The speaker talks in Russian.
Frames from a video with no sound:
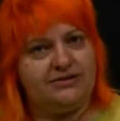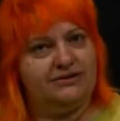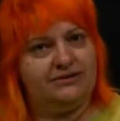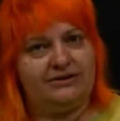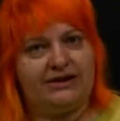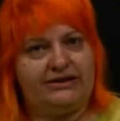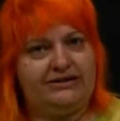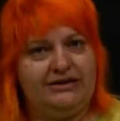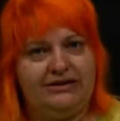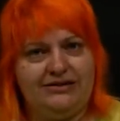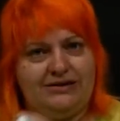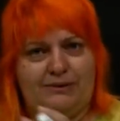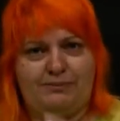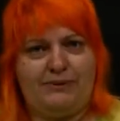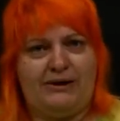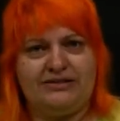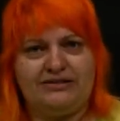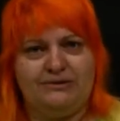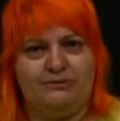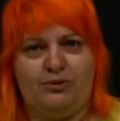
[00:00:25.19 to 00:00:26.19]
какие
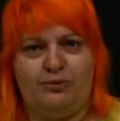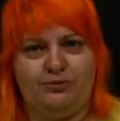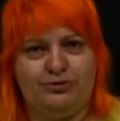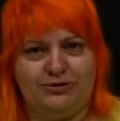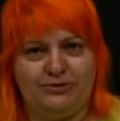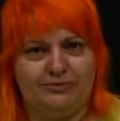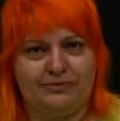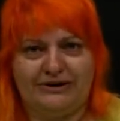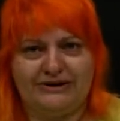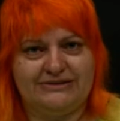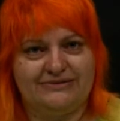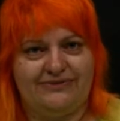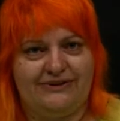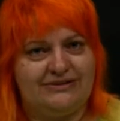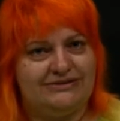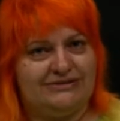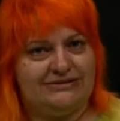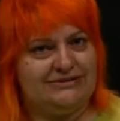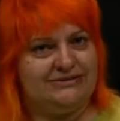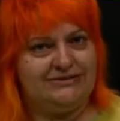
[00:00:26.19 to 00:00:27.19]
лопаты мы будем
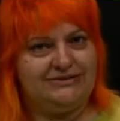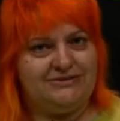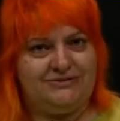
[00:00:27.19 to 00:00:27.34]
производить,